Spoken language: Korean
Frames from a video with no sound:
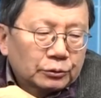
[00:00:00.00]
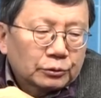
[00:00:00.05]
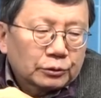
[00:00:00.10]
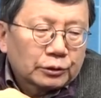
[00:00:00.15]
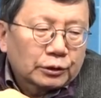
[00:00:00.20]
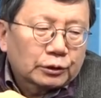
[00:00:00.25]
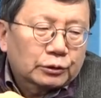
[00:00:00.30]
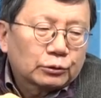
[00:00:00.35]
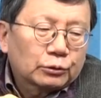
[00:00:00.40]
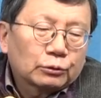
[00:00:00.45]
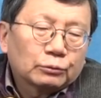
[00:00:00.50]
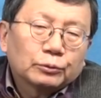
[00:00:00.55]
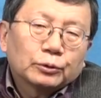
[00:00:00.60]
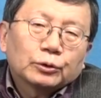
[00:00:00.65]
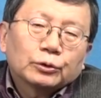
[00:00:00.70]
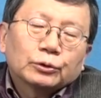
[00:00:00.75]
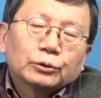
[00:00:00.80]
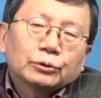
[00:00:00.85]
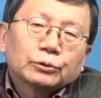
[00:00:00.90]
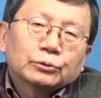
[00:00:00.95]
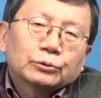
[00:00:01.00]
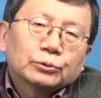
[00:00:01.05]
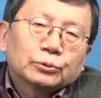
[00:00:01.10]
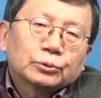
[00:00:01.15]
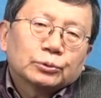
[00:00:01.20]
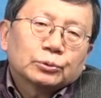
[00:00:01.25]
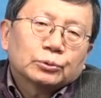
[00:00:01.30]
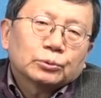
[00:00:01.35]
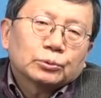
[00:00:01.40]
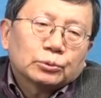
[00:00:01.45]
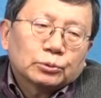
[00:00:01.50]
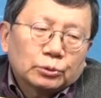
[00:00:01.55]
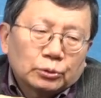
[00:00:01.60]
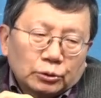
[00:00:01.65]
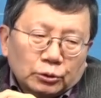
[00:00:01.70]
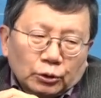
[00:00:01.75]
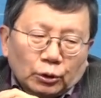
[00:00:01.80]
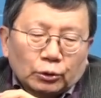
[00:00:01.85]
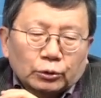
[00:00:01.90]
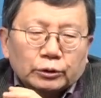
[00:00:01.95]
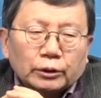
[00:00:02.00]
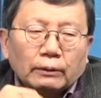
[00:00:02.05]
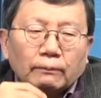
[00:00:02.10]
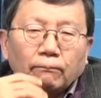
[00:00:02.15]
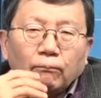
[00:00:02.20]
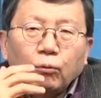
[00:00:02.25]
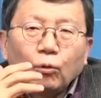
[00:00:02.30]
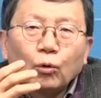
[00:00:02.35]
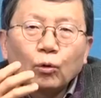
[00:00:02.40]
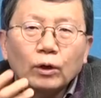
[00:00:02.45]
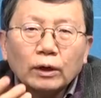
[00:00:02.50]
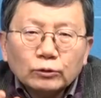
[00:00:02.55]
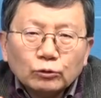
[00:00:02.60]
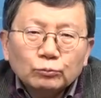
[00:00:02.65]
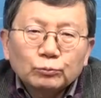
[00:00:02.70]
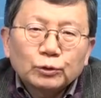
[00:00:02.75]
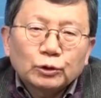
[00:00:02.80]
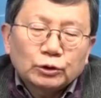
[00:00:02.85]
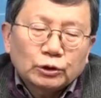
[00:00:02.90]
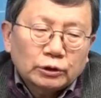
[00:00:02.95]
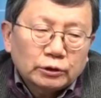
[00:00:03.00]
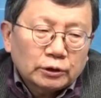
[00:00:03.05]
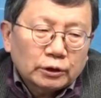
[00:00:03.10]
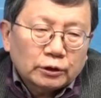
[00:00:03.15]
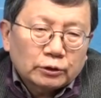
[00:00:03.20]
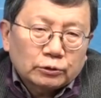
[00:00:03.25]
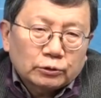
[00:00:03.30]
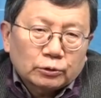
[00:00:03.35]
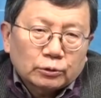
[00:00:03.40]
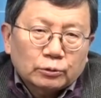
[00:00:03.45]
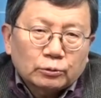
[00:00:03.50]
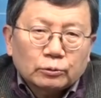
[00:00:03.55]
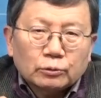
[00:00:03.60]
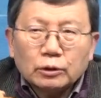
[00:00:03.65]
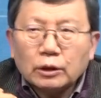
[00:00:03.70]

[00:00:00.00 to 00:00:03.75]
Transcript: 예, 그러면은 여기에 뭐가 숨겨져 있냐 이거죠.